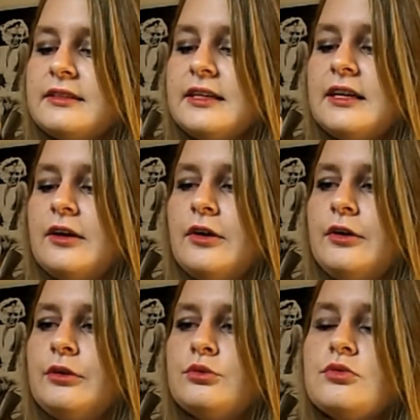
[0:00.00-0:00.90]
C'est
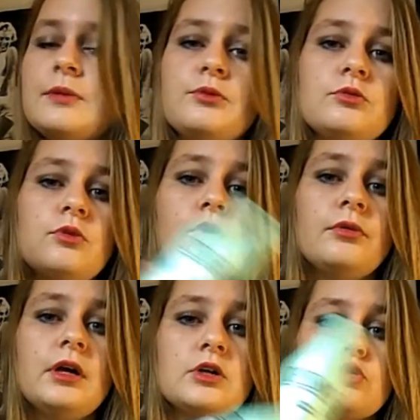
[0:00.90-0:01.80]
euh, tout
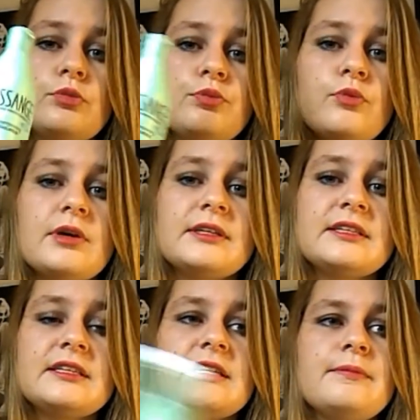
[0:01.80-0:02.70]
simplement un shampoing
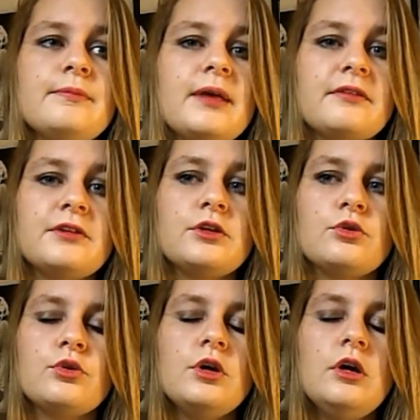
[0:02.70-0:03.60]
qui est
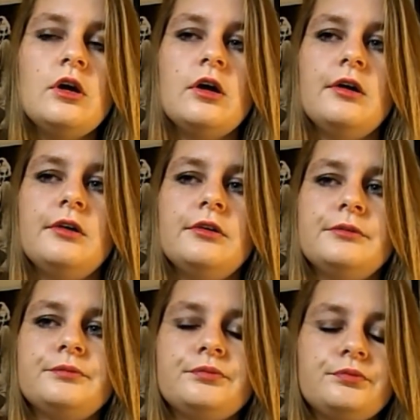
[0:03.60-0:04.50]
merveilleux.
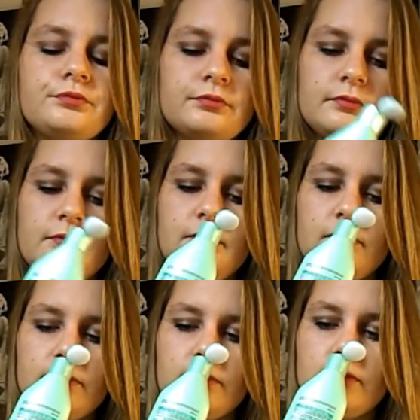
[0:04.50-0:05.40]
Euh,
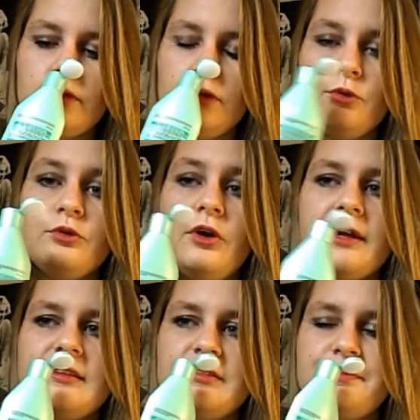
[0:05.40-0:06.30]

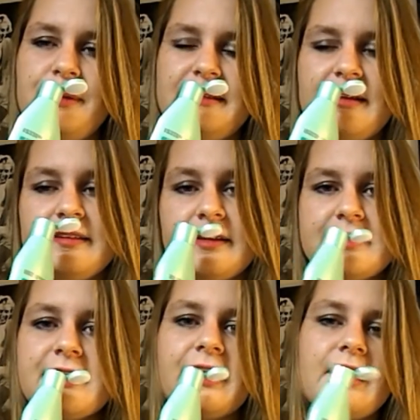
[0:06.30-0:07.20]
L'odeur était pas très
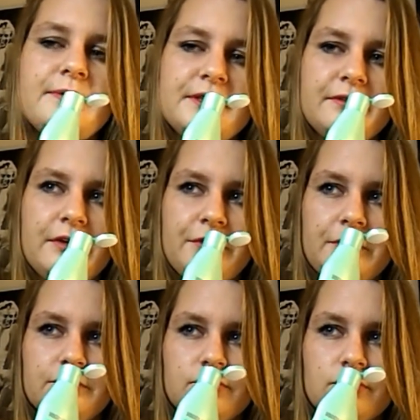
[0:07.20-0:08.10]
très agréable, c'est vrai.
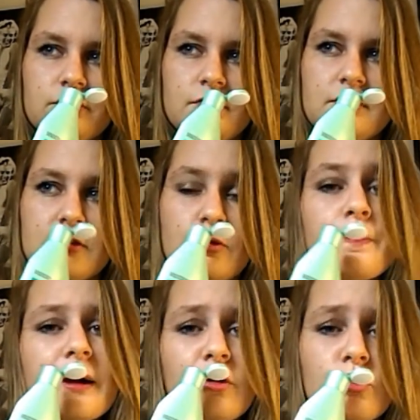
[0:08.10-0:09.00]
Enfin, ça
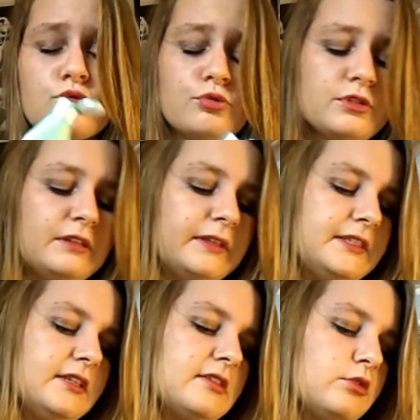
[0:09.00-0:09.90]
sent pas grand chose, à
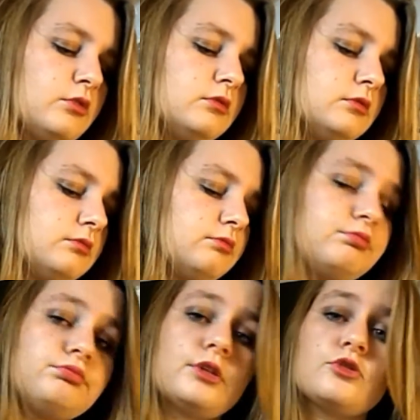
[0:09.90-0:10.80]
vrai dire, ça sent,
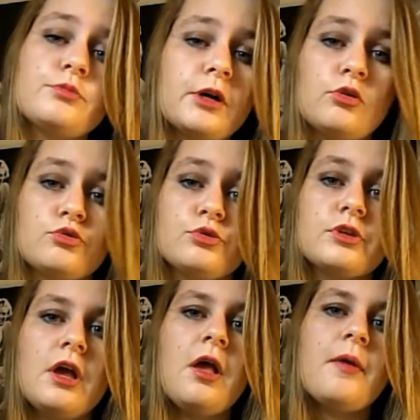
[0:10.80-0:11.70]
ça sent pas grand
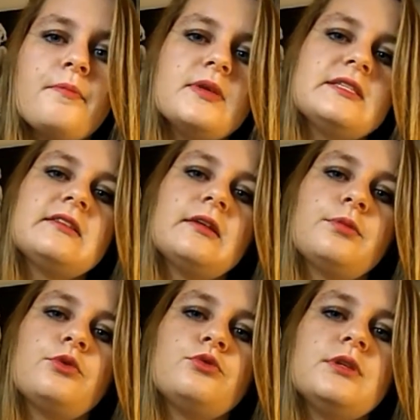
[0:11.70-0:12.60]
chose. Mais c'est un
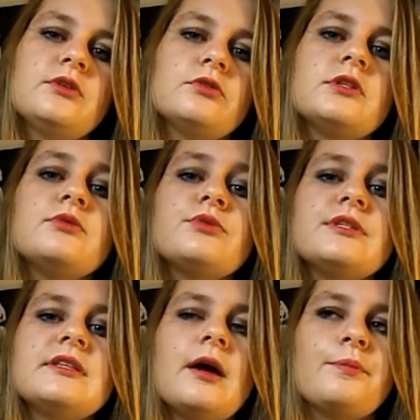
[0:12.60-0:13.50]
produit que j'ai
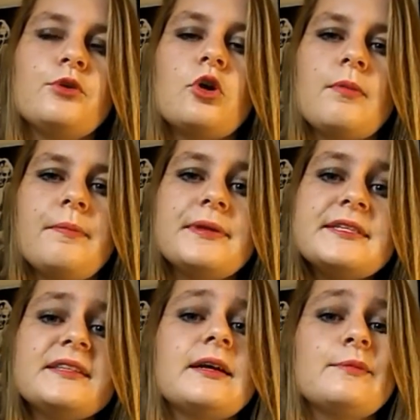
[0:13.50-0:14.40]
utilisé un peu comme un
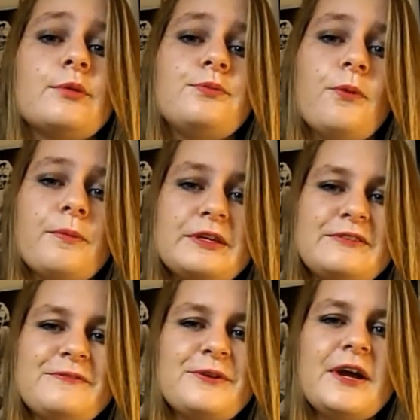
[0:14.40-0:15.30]
médicament pour mes
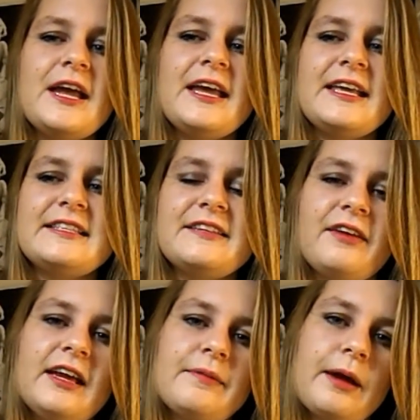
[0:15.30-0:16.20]
cheveux. Et c'est
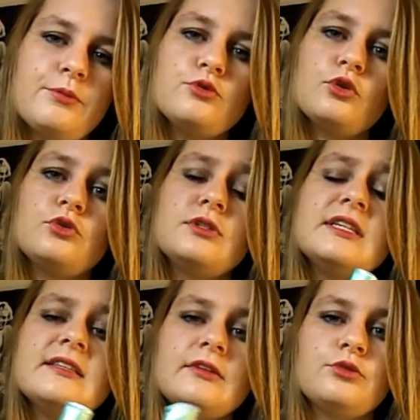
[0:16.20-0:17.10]
vrai qu'après plusieurs
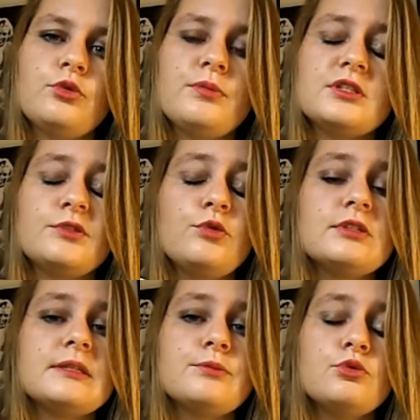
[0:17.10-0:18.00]
utilisations, mes
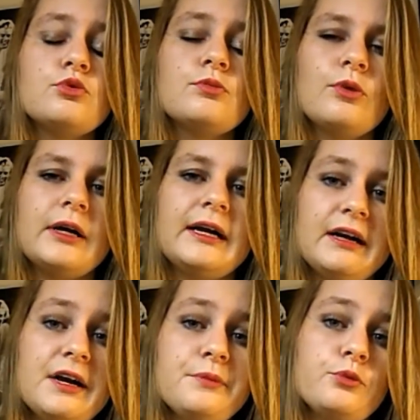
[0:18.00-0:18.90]
cheveux étaient beaucoup moins
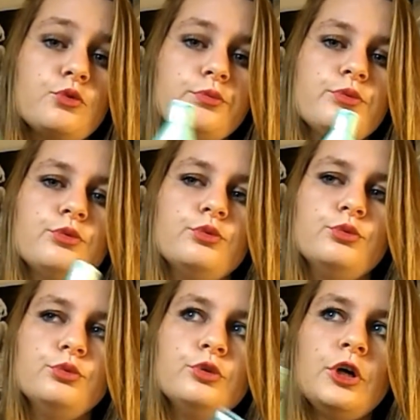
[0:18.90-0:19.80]
gras et beaucoup plus
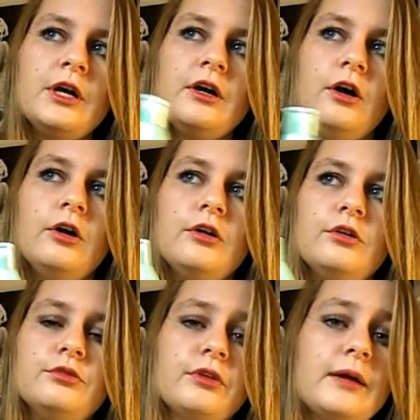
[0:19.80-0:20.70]
doux.
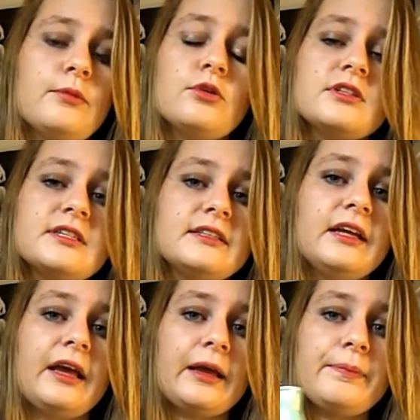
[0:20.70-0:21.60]
Euh, vraiment, ils
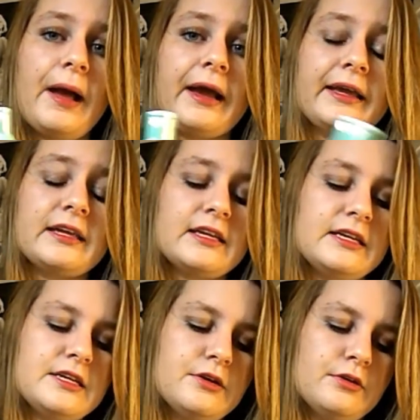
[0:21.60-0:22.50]
étaient réparés
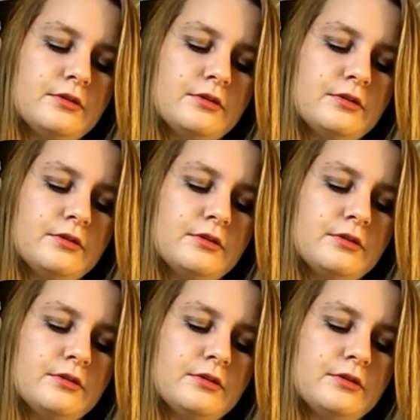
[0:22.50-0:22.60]
et...